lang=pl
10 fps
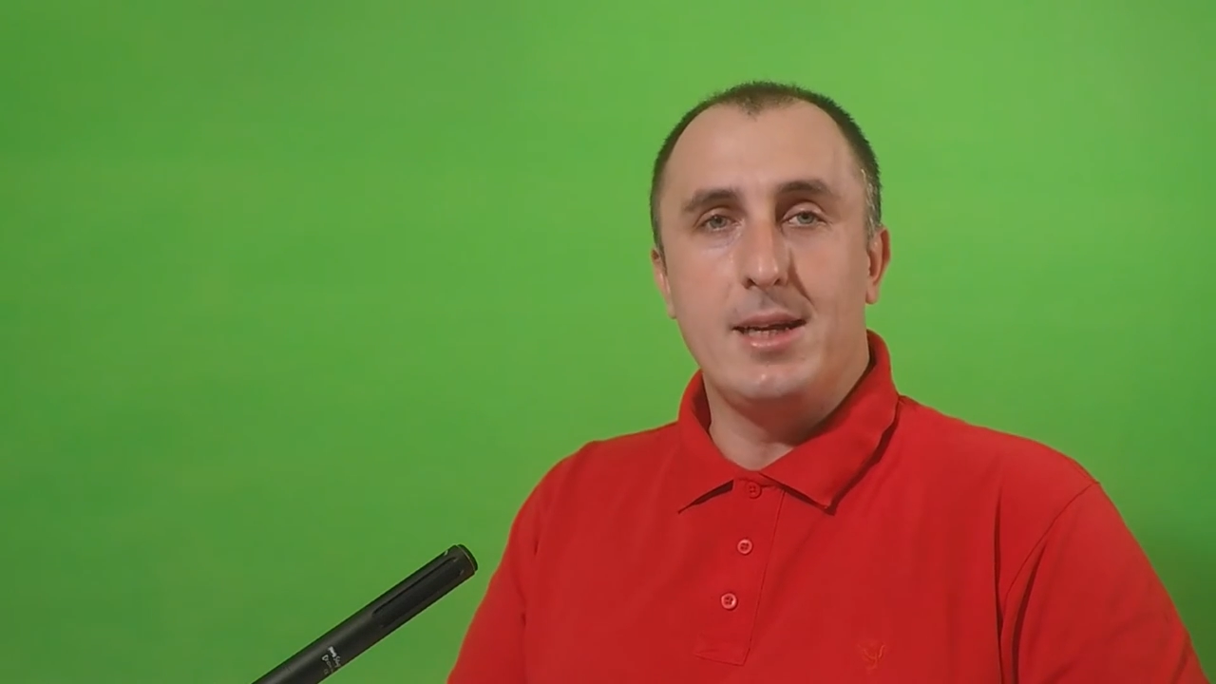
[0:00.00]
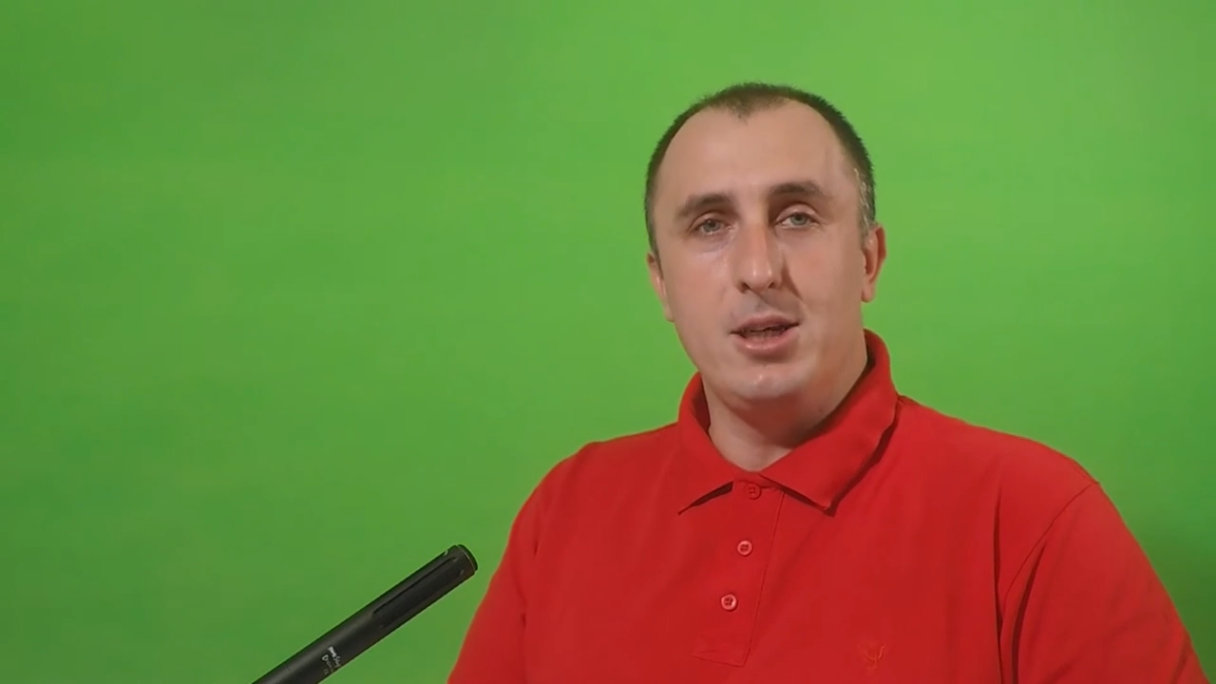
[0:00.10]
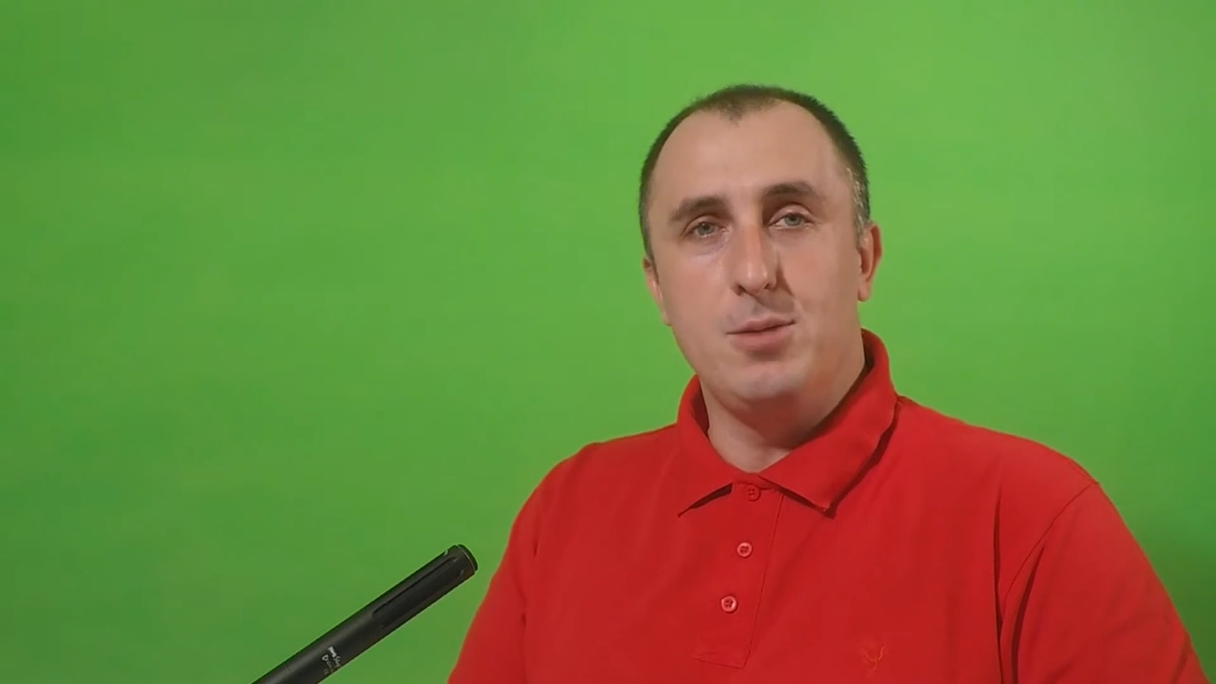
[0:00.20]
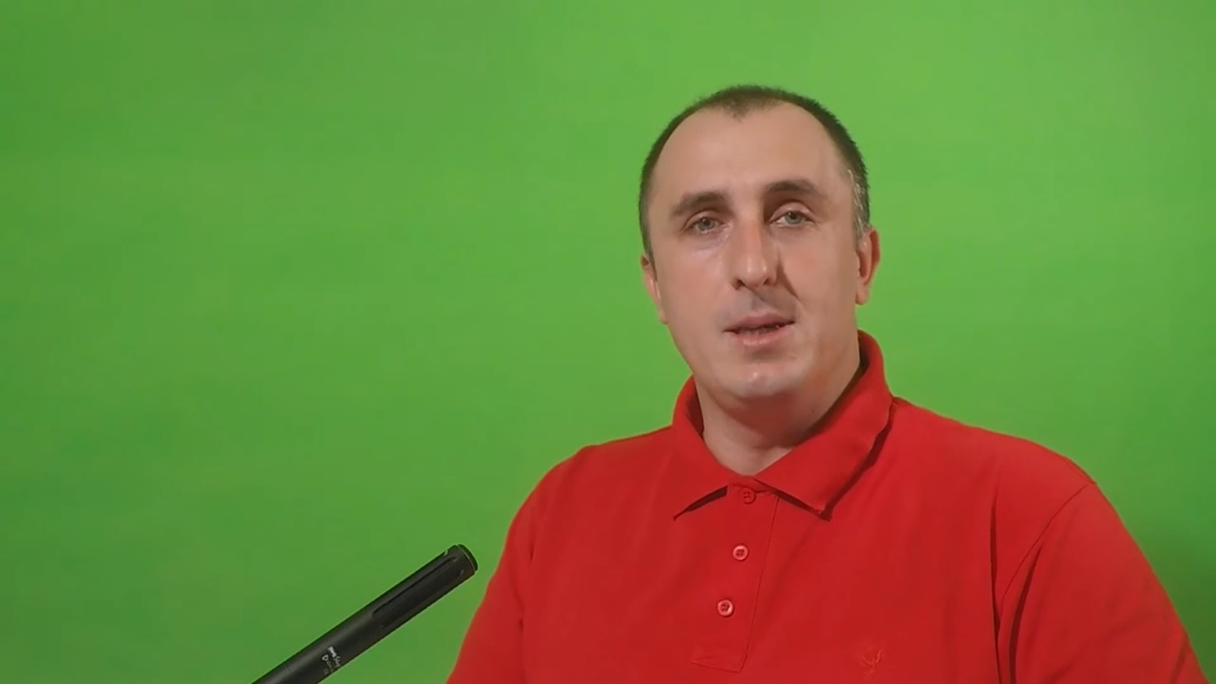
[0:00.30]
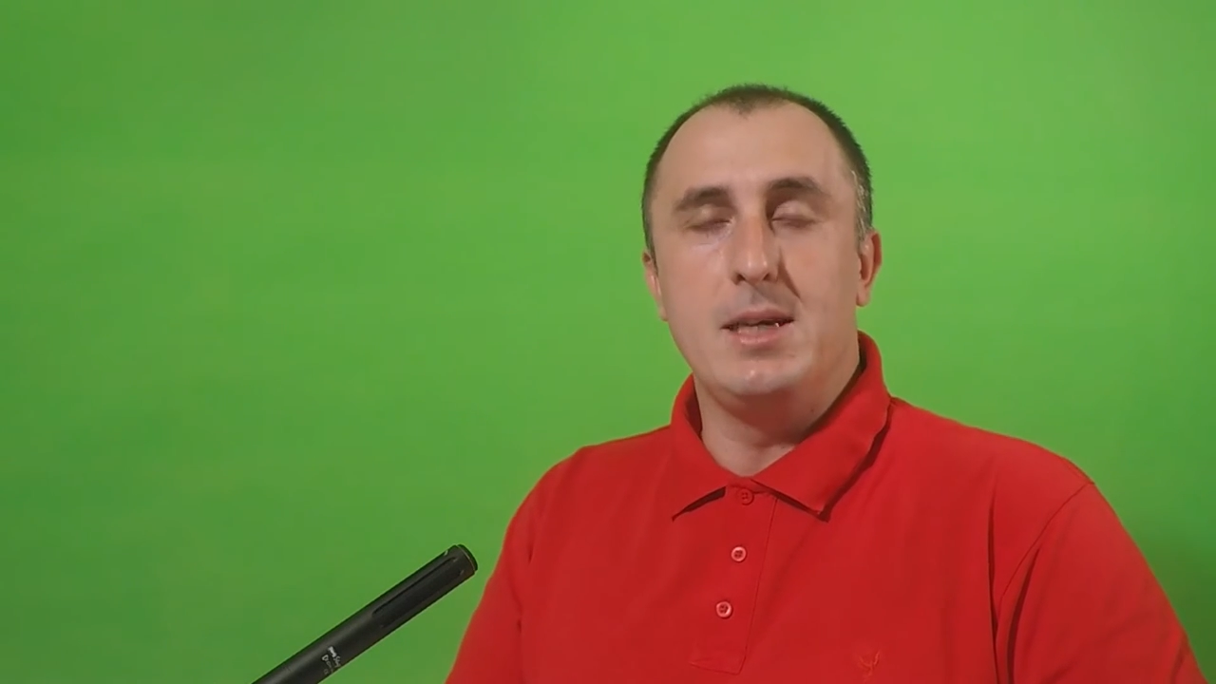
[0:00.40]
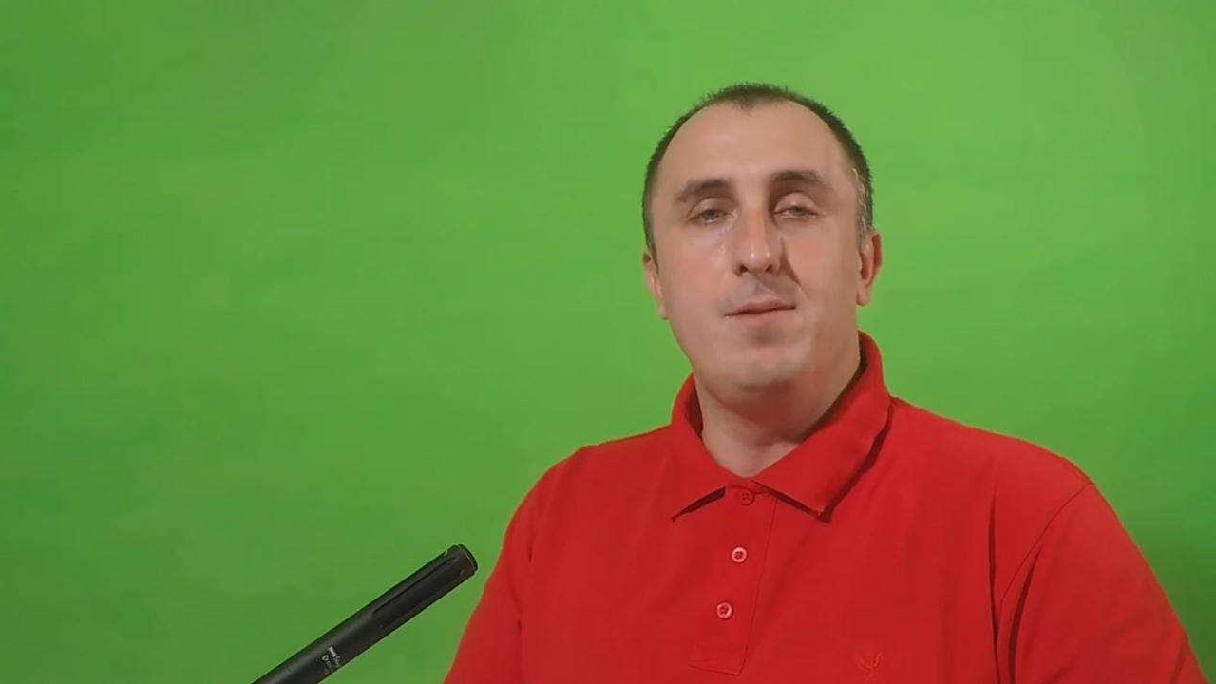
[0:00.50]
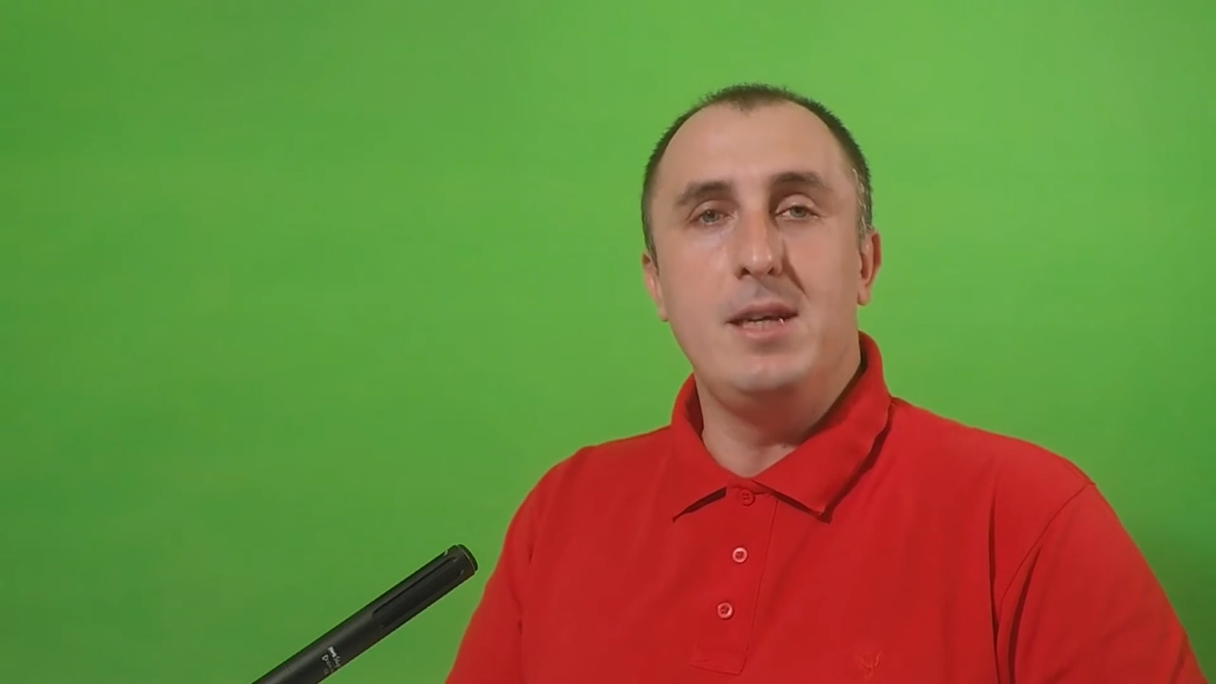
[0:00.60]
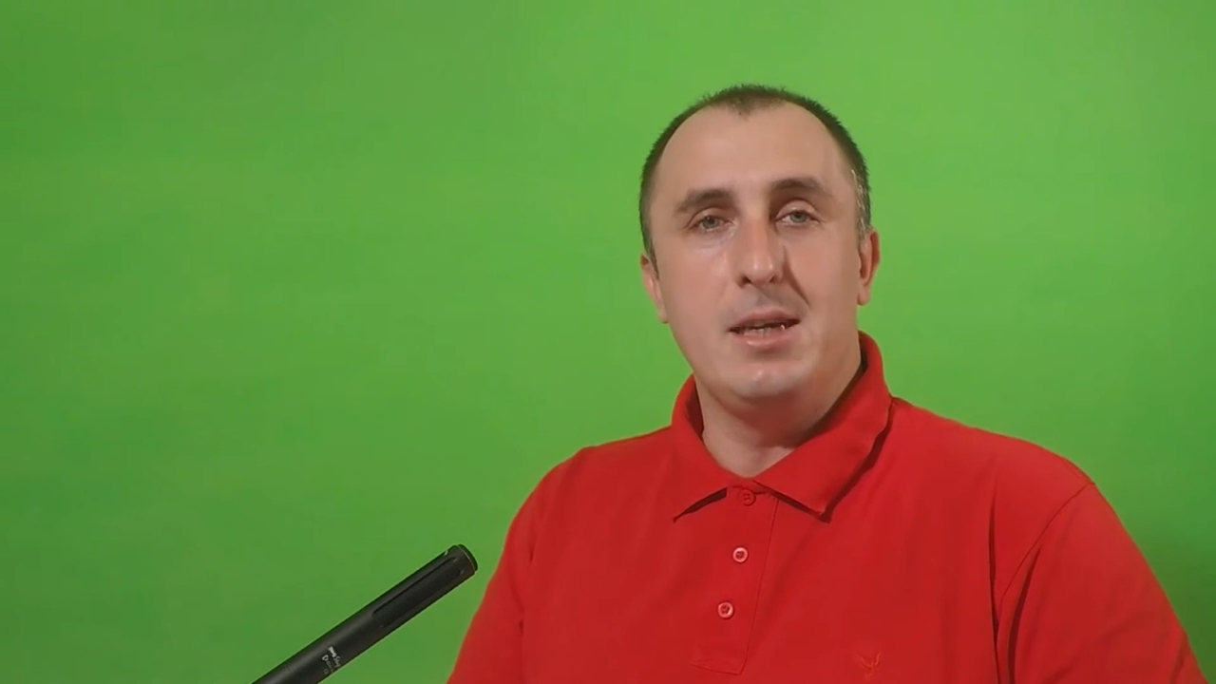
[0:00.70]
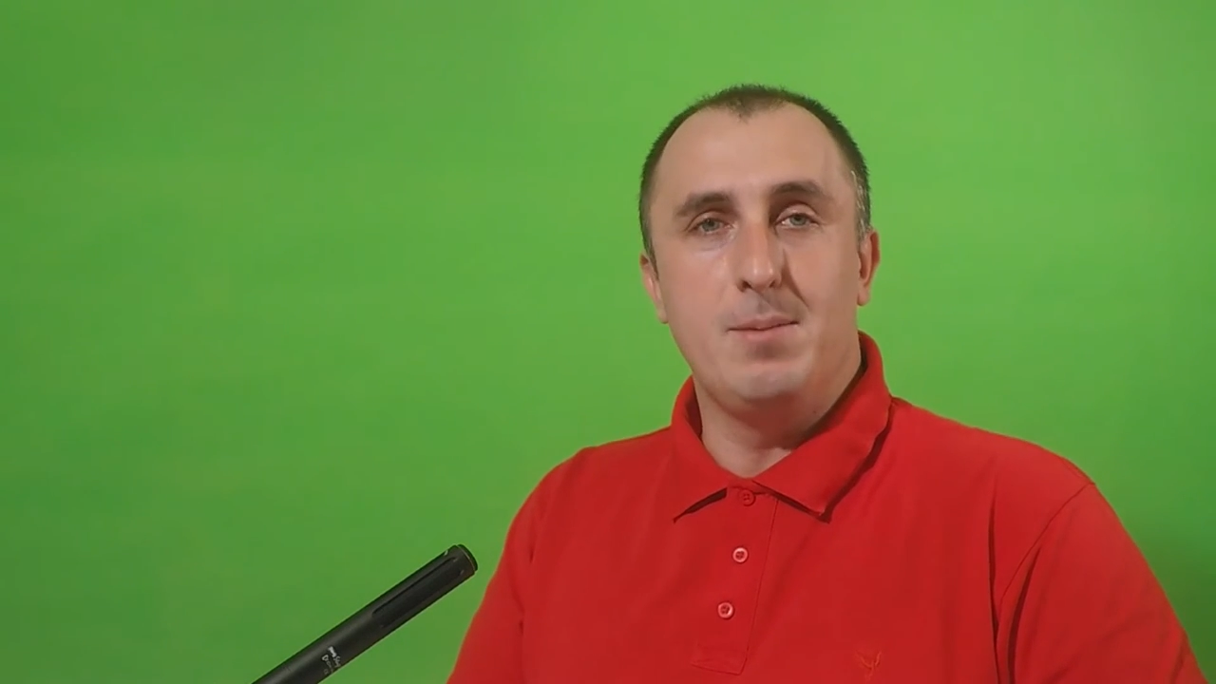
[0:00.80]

liczby i wynik